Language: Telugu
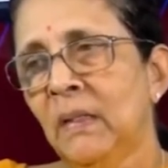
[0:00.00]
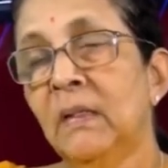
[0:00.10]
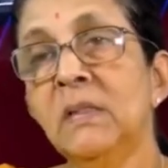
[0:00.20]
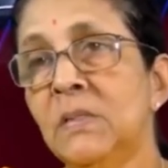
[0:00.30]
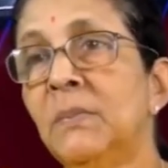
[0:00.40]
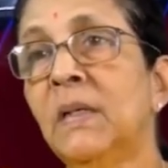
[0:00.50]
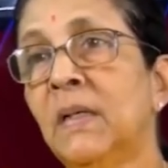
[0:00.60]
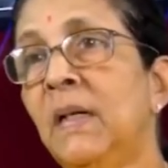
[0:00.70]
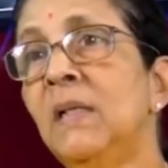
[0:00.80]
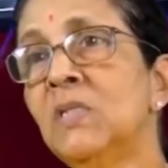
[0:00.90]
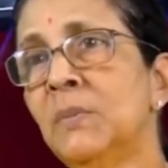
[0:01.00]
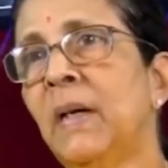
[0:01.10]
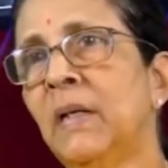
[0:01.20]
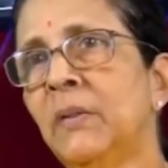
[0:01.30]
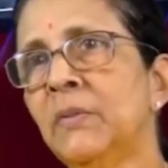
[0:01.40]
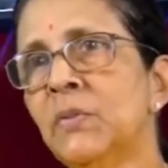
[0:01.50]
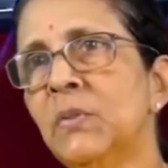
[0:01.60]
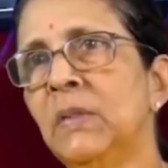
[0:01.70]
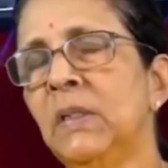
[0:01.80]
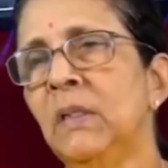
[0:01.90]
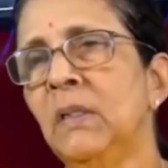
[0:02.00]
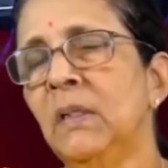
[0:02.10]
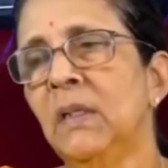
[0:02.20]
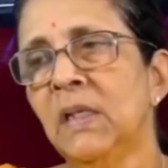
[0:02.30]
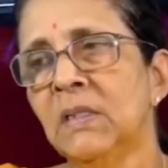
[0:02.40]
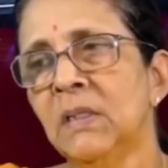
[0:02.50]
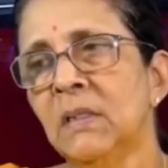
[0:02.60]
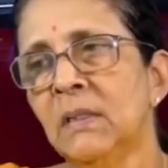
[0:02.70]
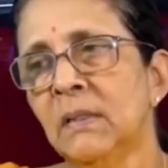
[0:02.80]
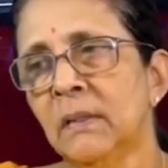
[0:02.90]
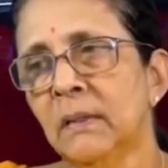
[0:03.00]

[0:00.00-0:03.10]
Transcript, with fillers: ఇక్కడ నుంచి మాకు గైడెన్స్ బాగా వస్తుంది నేషనల్